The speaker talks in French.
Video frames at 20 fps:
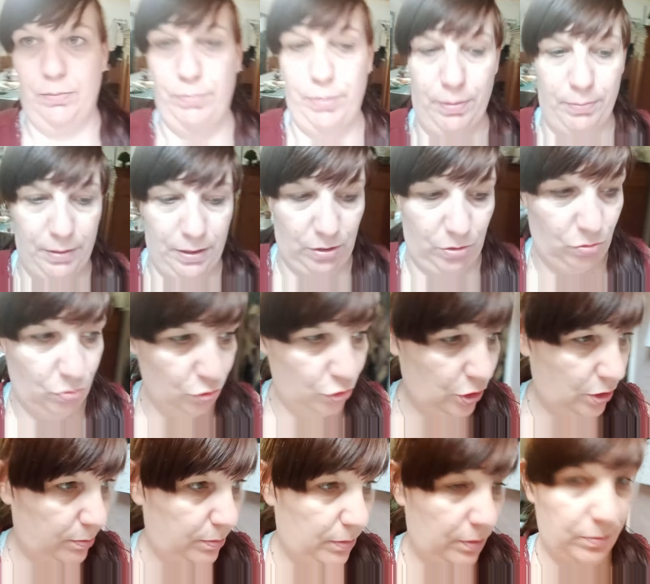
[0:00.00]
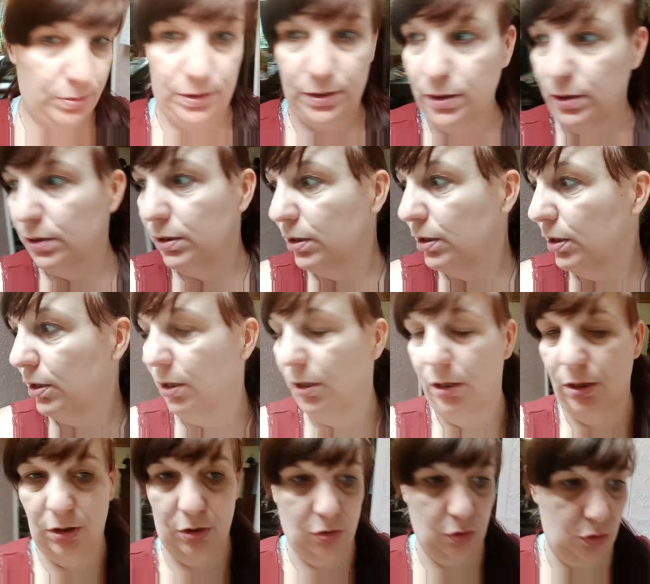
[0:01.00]
pas mal rangées, même si
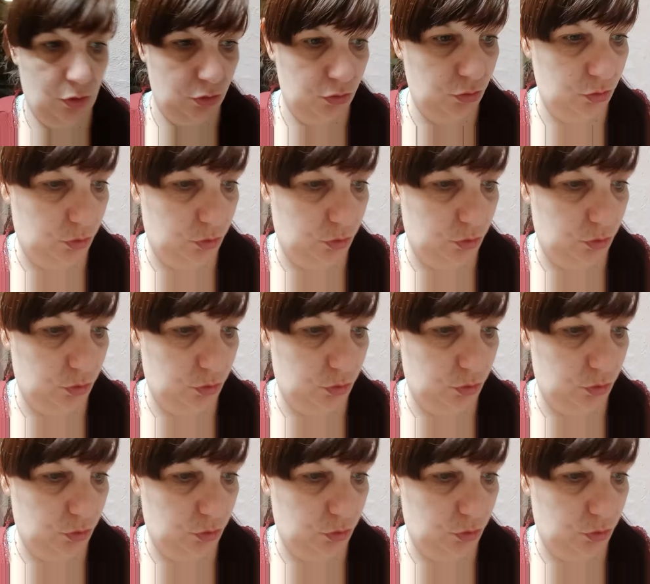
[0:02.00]
il y a encore